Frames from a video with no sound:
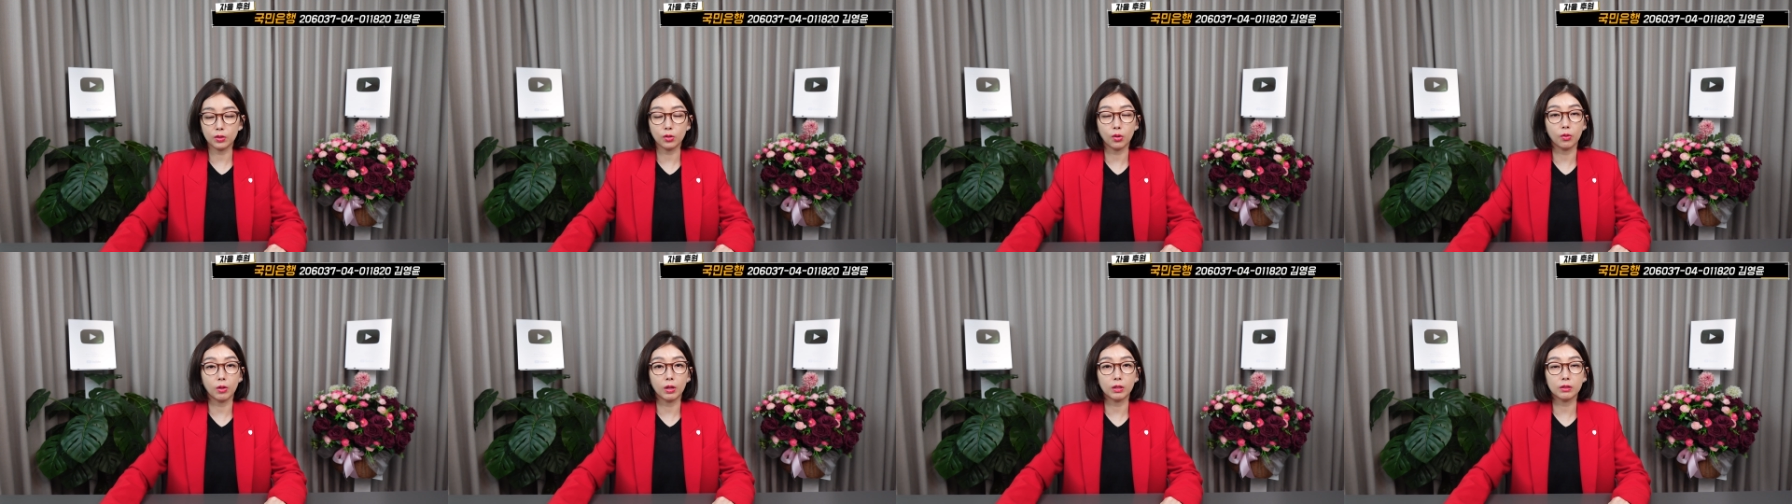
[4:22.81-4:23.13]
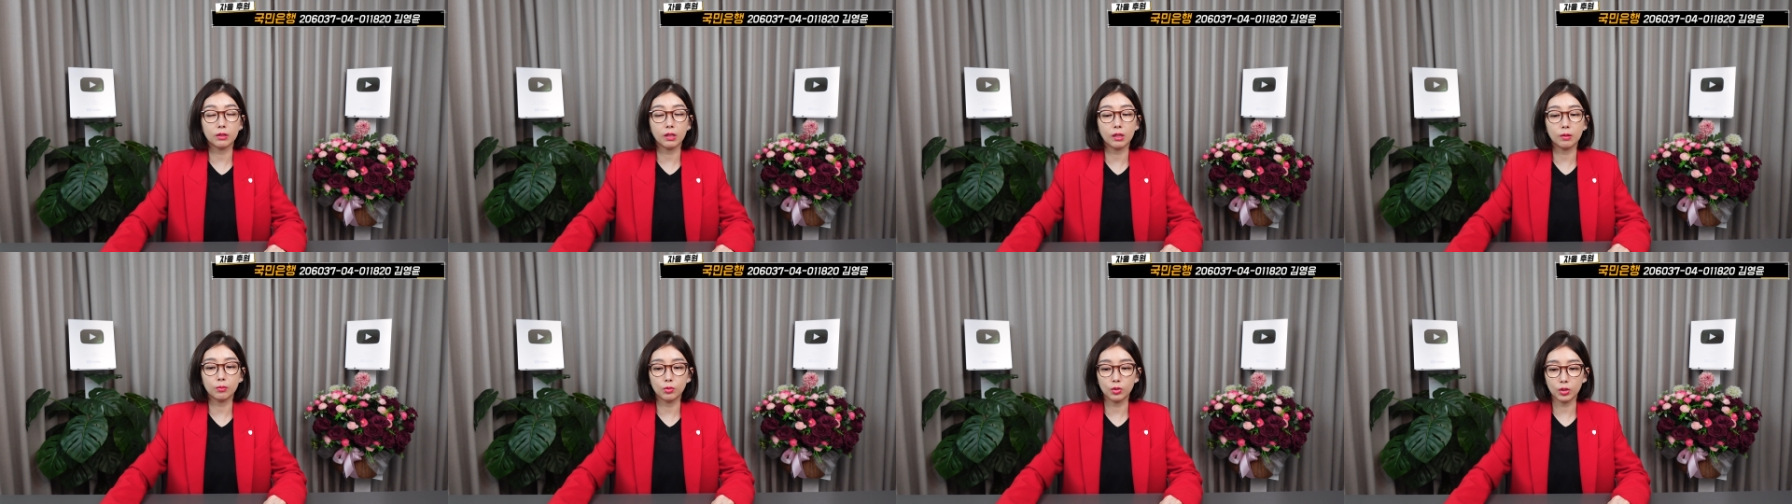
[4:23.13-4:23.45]
정황
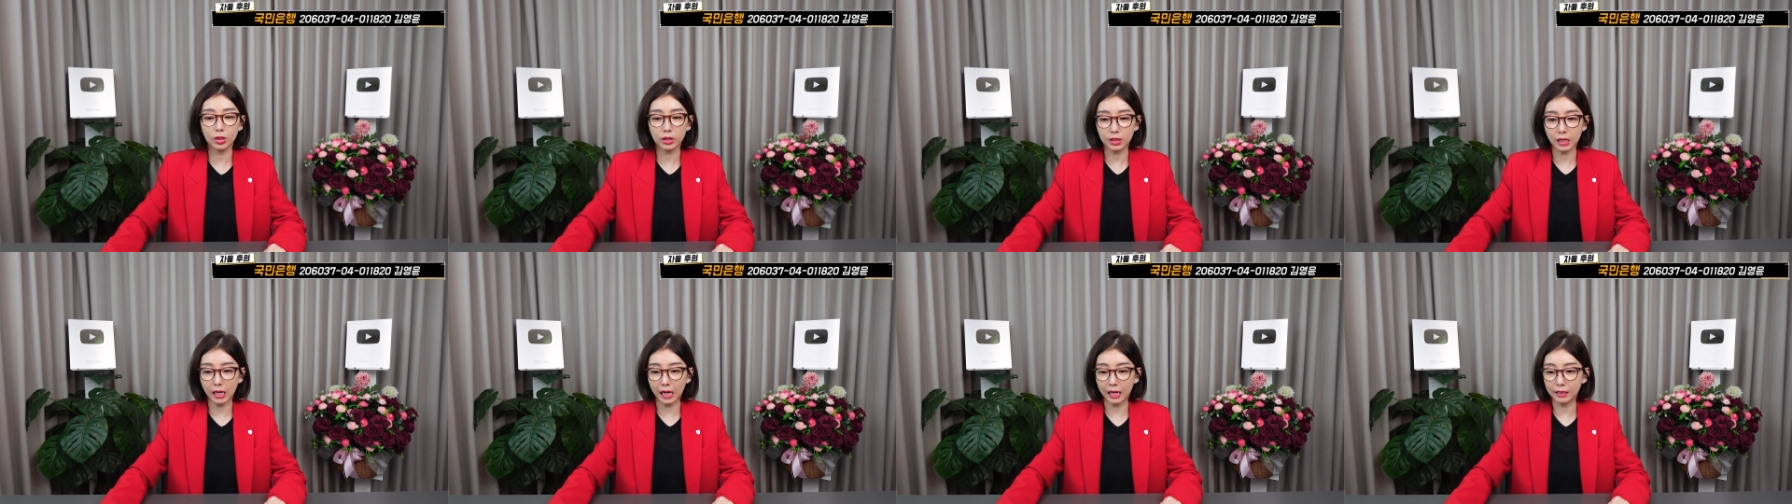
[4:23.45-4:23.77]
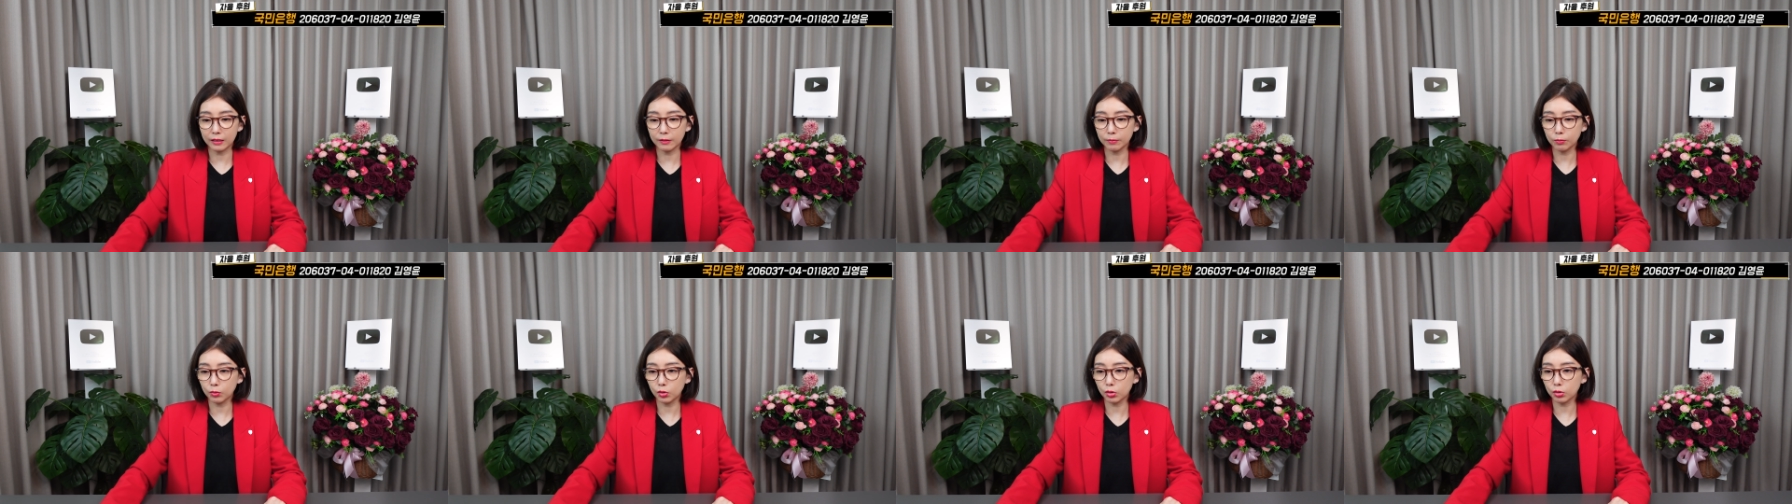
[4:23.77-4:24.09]
때문에
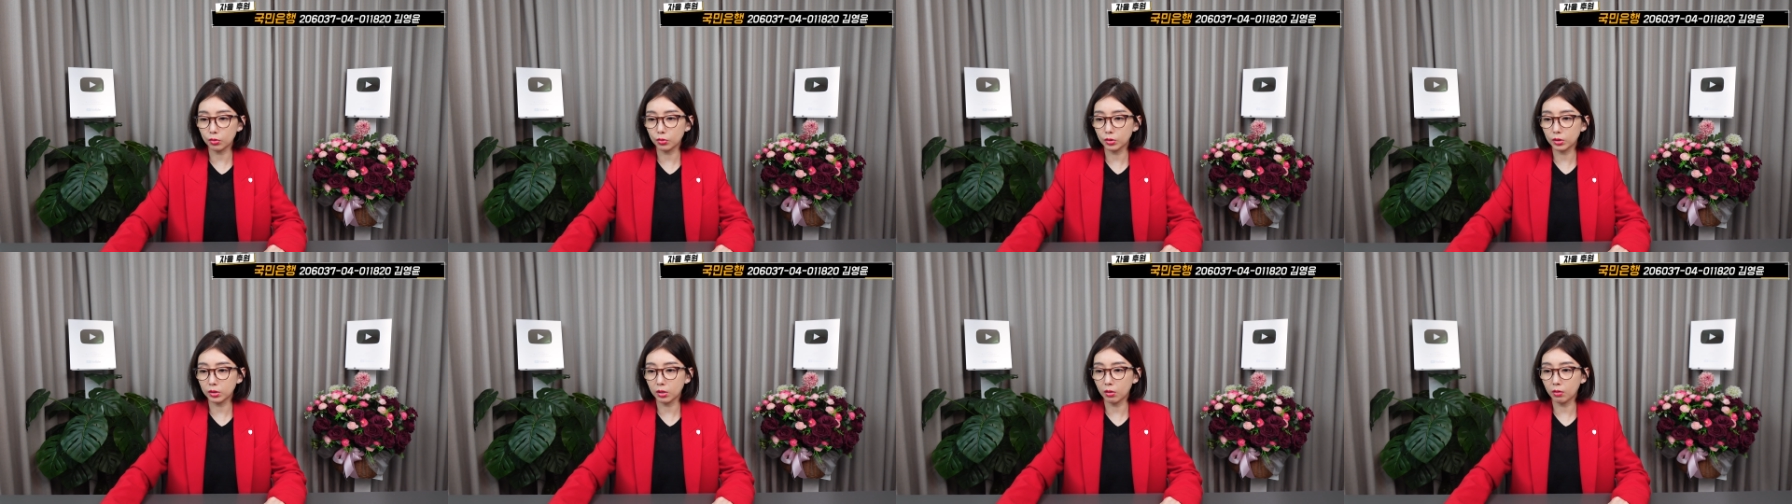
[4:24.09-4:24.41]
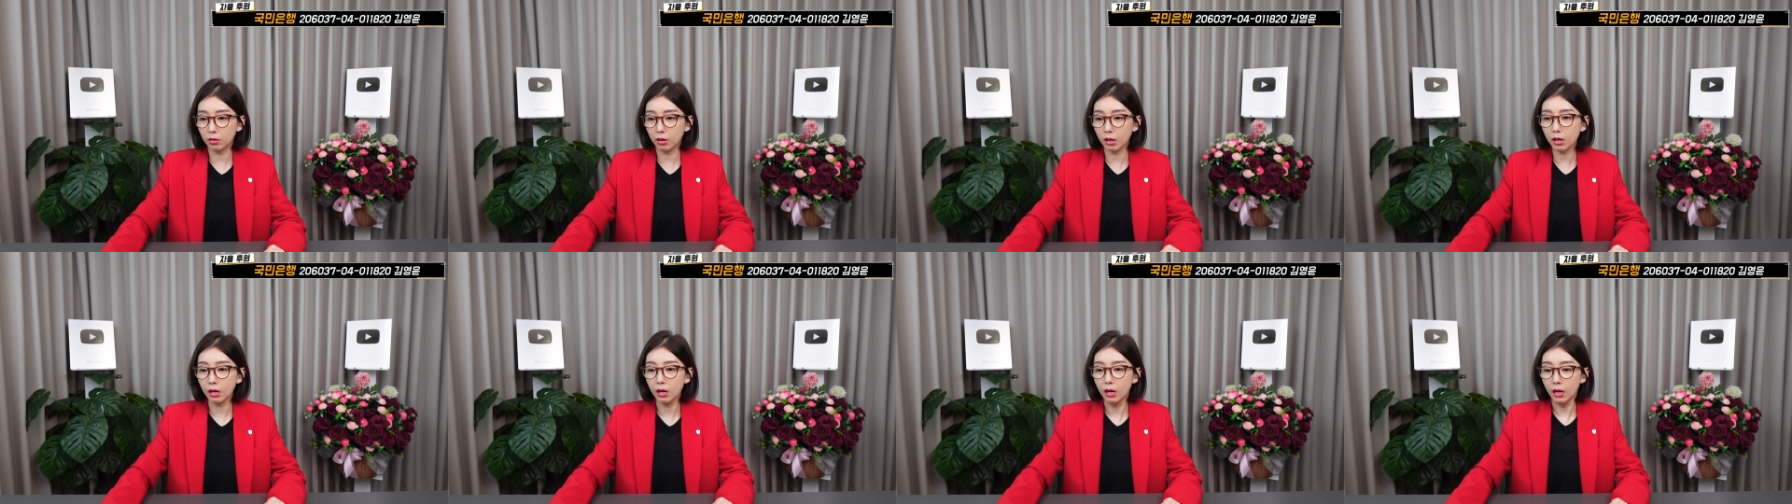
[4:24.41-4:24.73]
자금
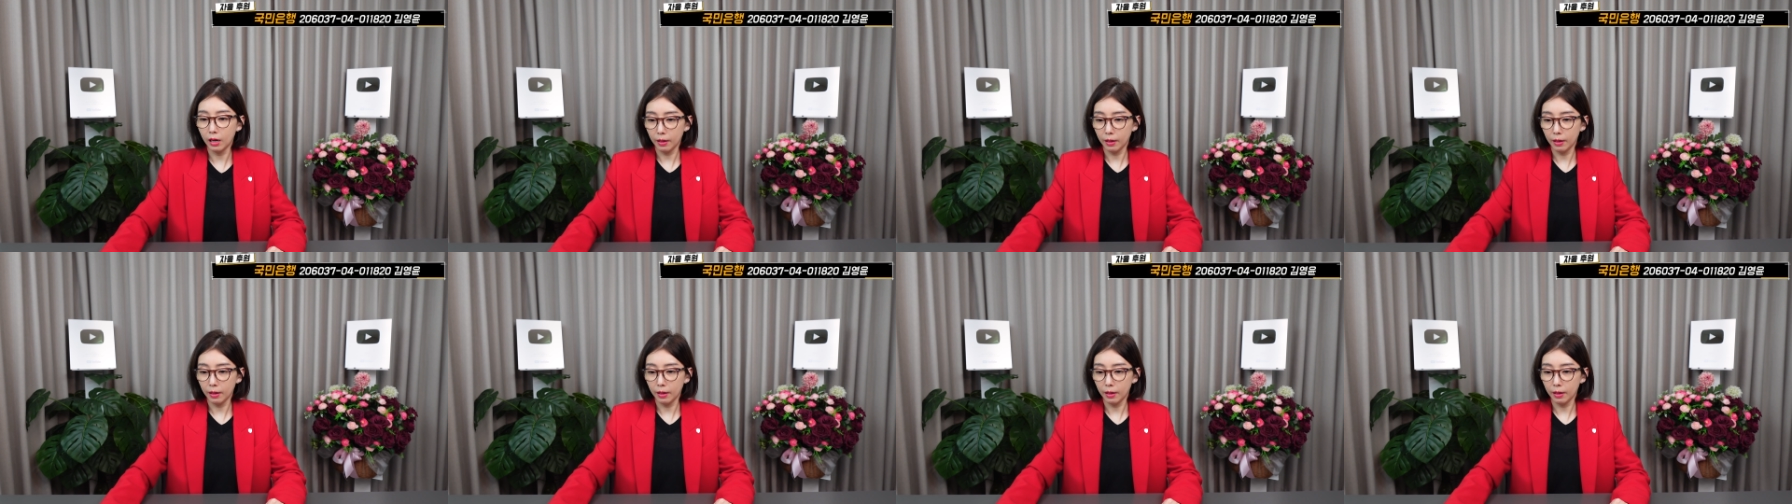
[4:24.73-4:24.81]
출처가